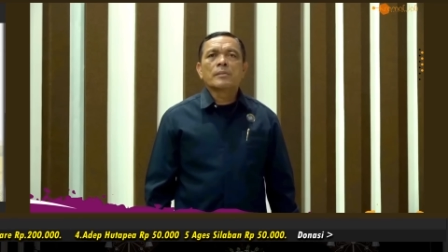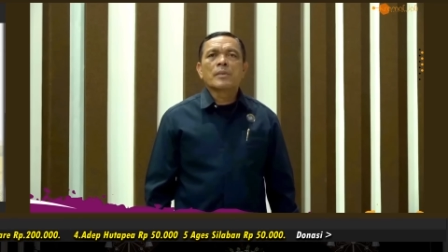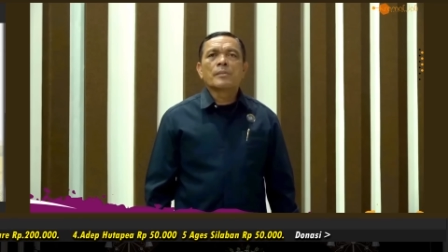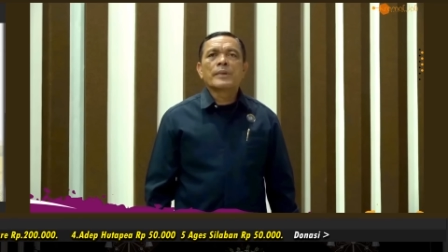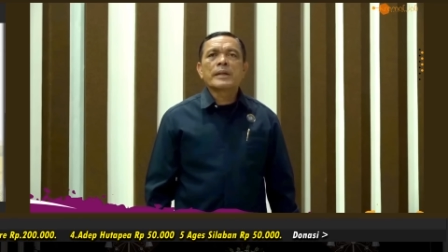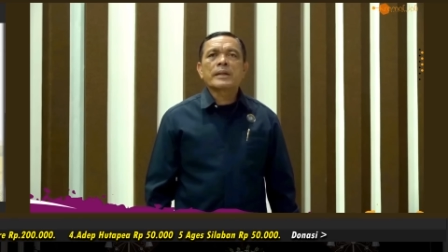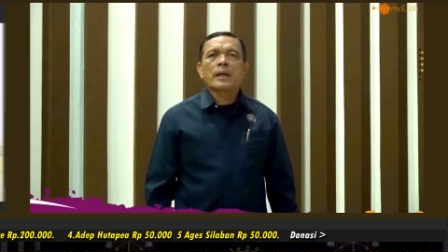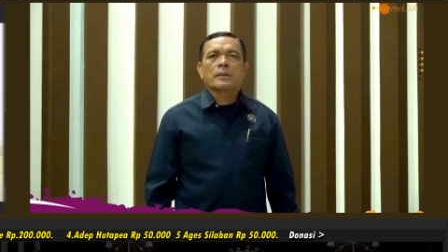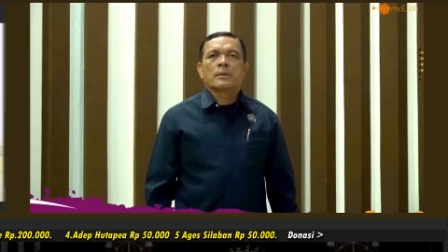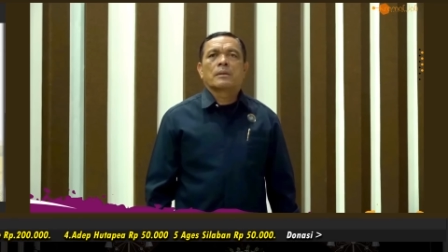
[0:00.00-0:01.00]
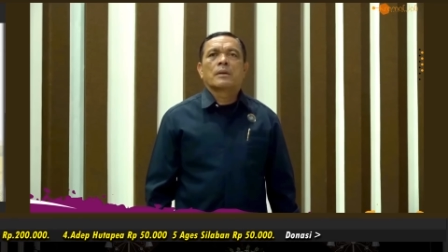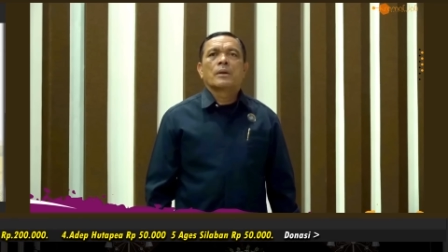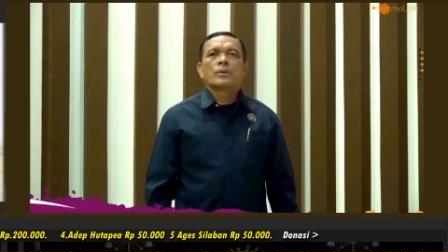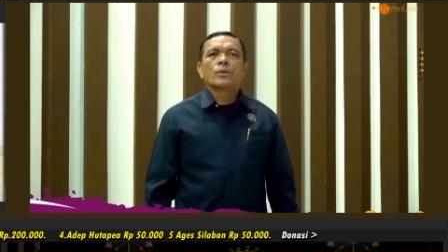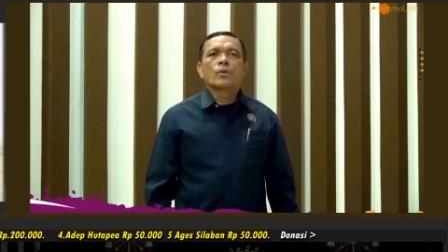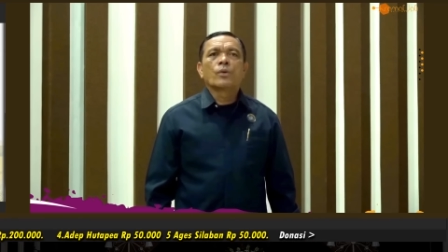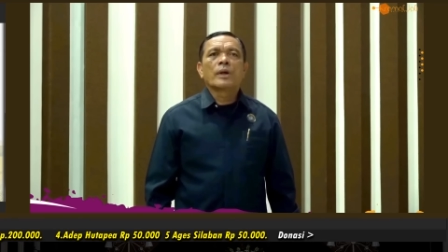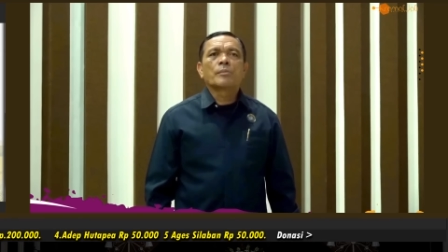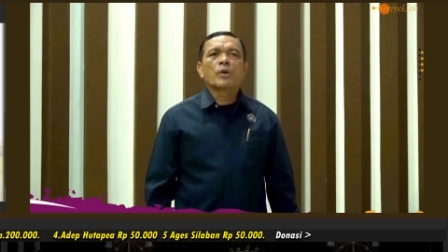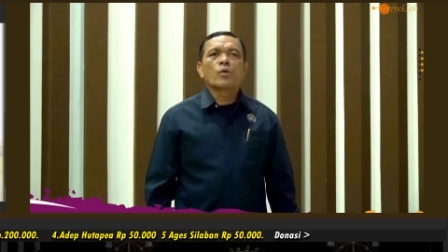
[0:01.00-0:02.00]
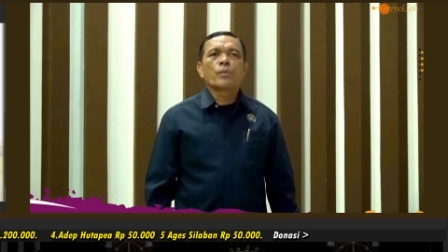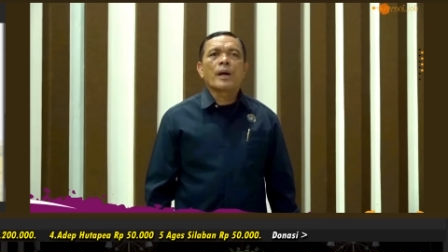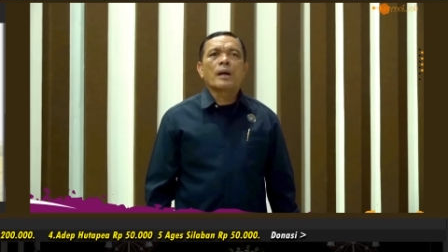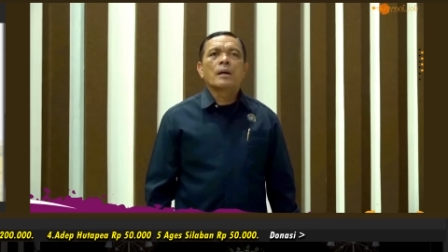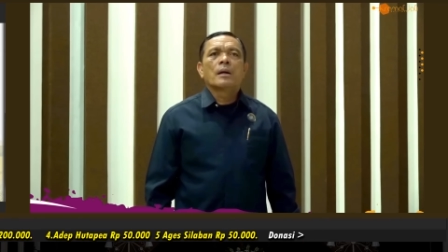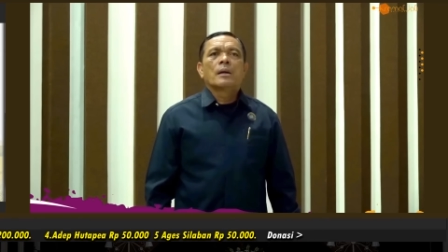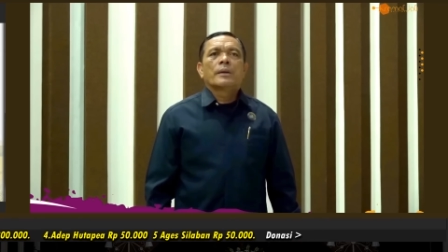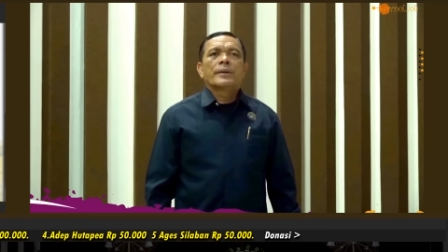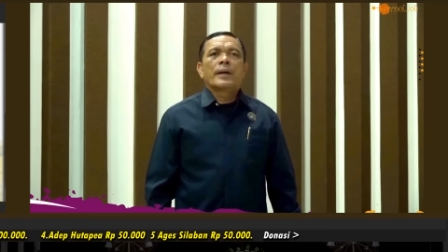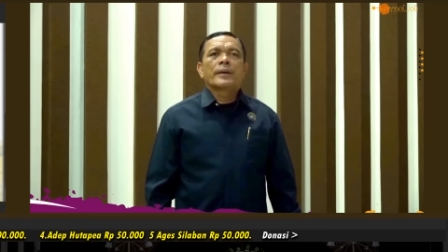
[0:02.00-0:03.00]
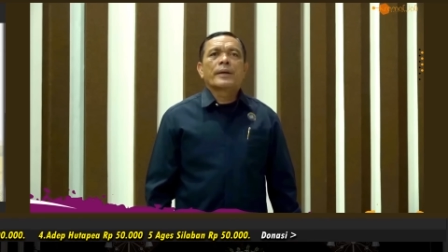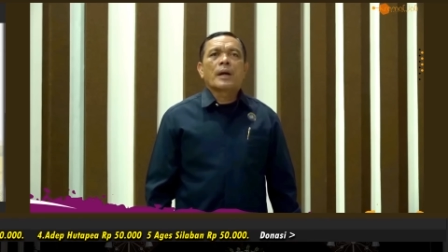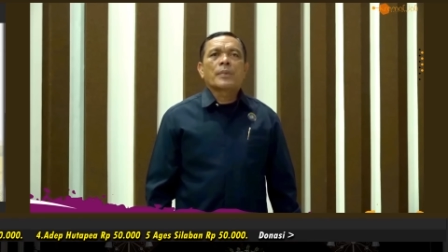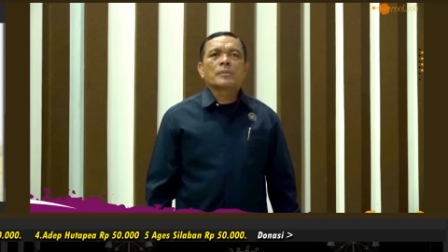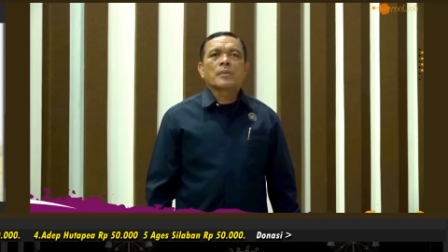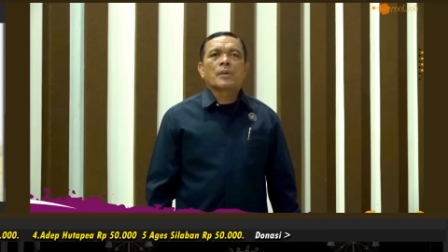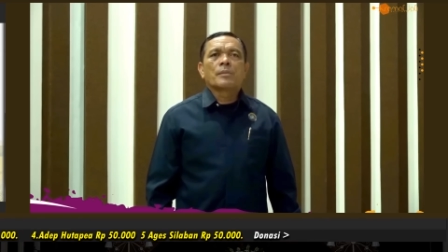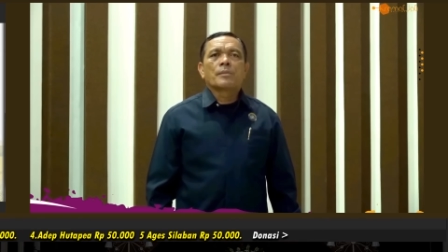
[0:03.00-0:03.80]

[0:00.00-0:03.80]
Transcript: ingin memberikan dukungan berupa dana dapat